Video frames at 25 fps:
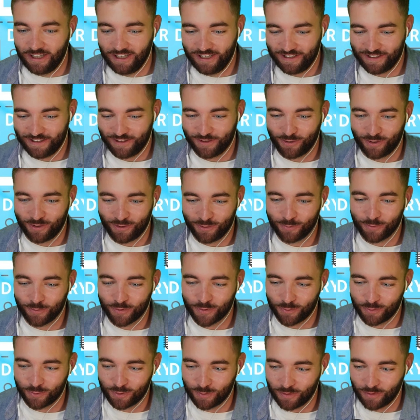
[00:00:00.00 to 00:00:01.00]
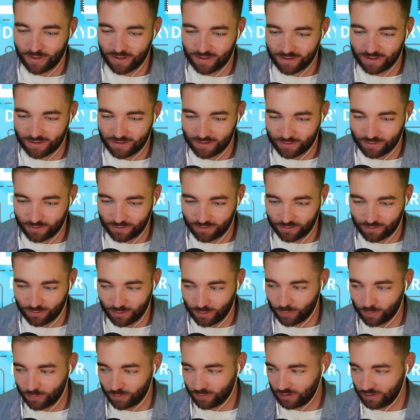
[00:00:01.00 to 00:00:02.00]
я говорю, я не думал, что у тебя, ну, как
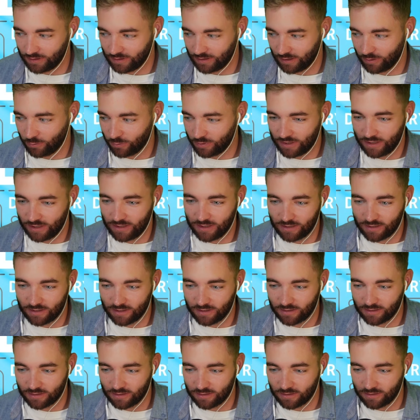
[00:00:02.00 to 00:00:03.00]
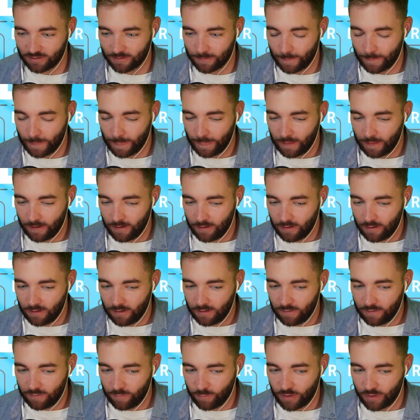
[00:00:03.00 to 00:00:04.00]
бы вот такой ценник э,
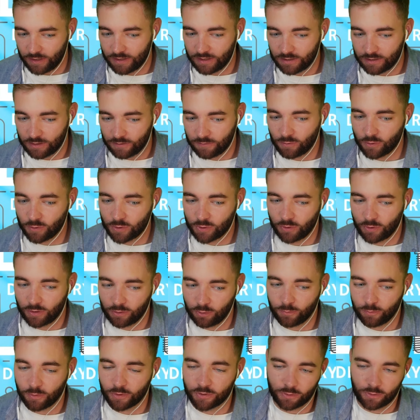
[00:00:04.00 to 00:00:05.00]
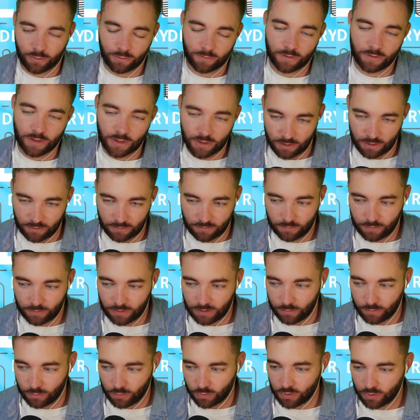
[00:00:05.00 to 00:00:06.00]
в плане того, что я думал, что он выше,
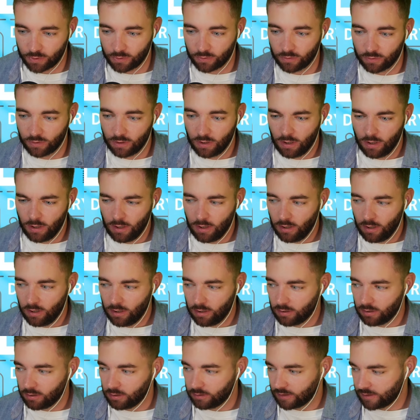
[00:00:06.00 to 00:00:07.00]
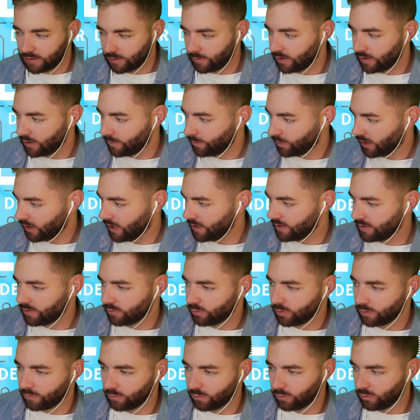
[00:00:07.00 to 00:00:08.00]
потому что, на самом деле, прайс у
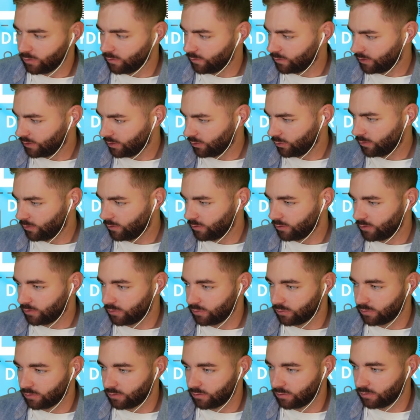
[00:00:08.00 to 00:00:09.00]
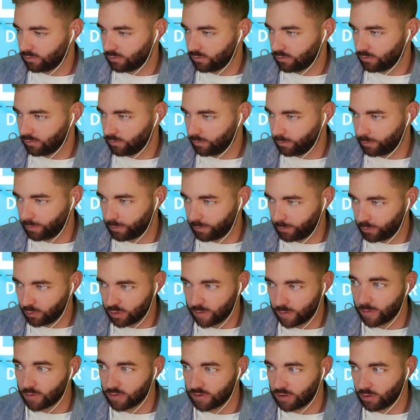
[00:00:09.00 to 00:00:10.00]
него вот такой вот,
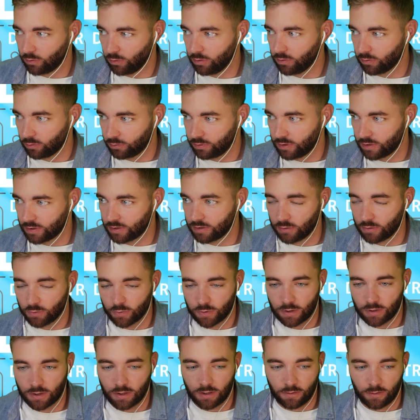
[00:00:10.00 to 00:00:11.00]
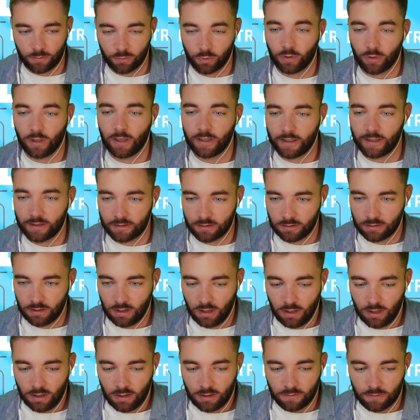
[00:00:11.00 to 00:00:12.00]
плюс-минус такой, он держится уже много лет,
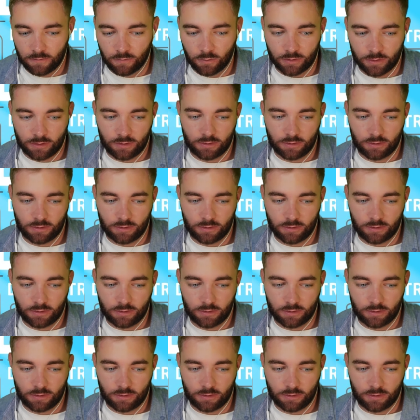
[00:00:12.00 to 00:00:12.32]
вот,